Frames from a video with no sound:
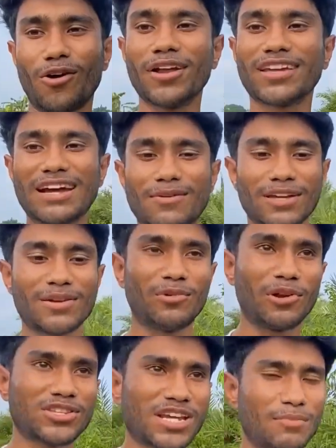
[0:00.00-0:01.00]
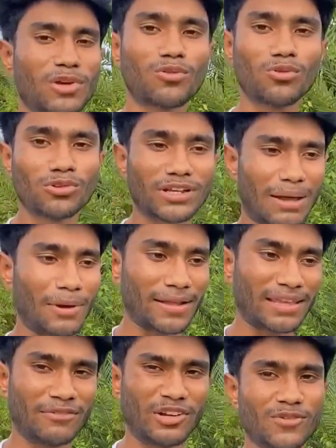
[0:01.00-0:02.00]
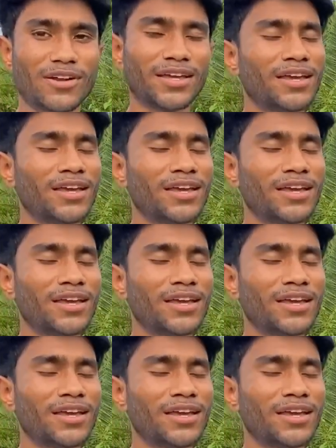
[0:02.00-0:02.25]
অনেকে আমাকে বলে যে আমি কোন ক্যামেরা দিয়ে ভিডিও বানাই